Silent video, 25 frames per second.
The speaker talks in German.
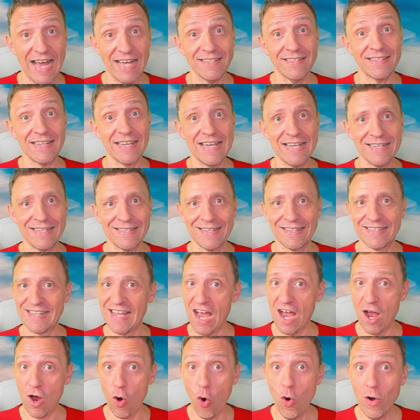Das ist
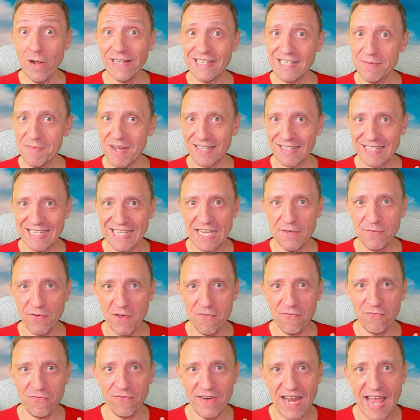der
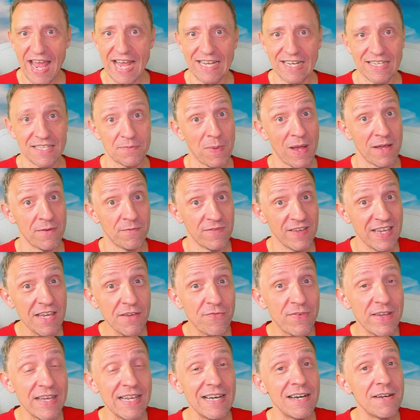ultimative Flex. Bei
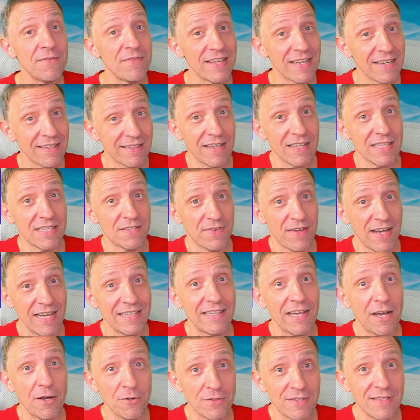wie vielen wird da
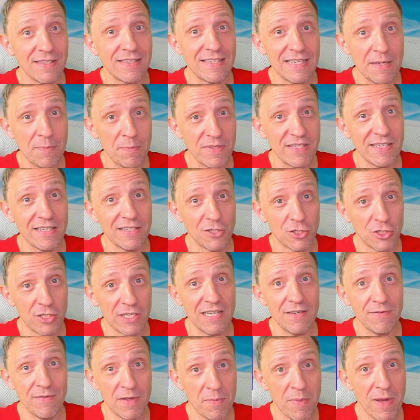2017
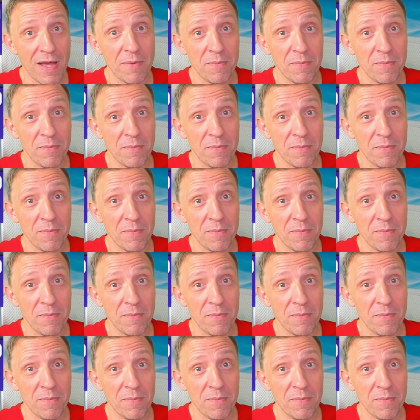stehen wie